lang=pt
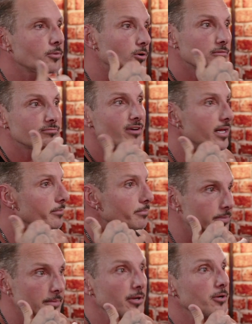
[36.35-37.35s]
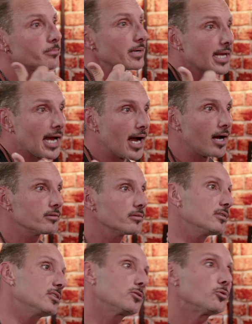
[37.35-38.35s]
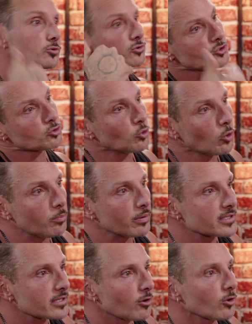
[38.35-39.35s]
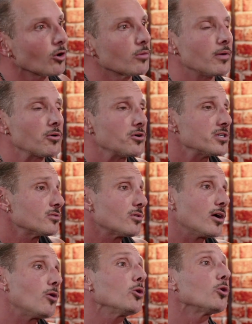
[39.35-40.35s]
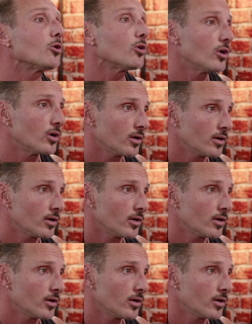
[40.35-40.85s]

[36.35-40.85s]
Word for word: oh, velho, primeiro, obrigado, e segundo, desculpa se rolou alguma coisa, e nunca rolou.